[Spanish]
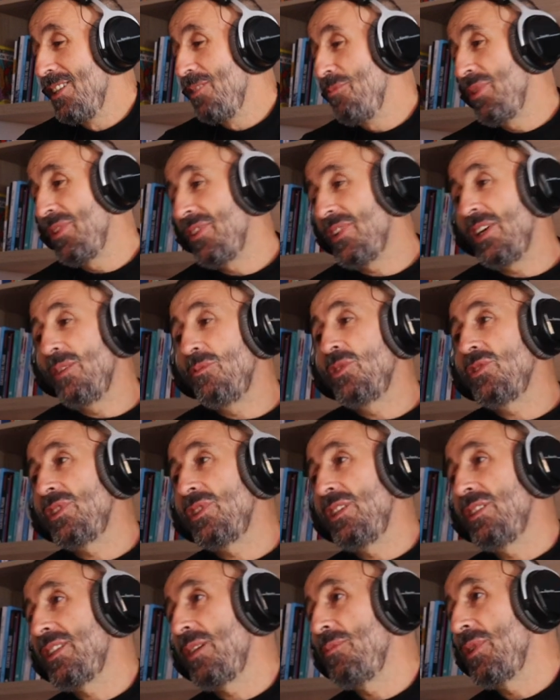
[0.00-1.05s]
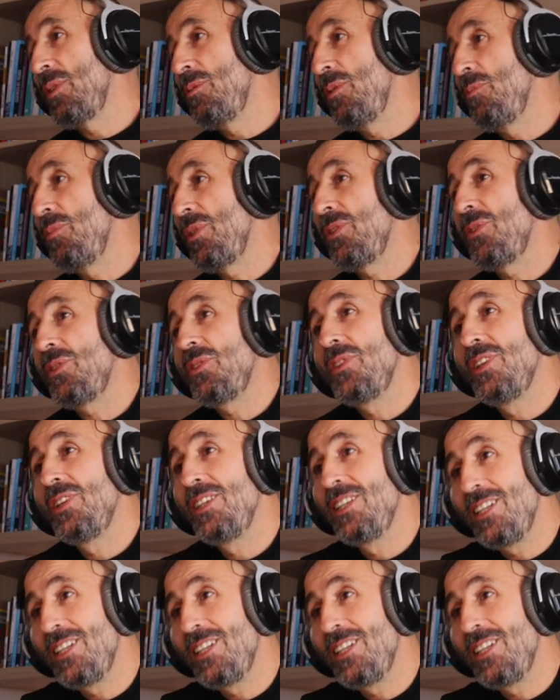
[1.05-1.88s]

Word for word: Empezamos. Hace tiempo que no le veo.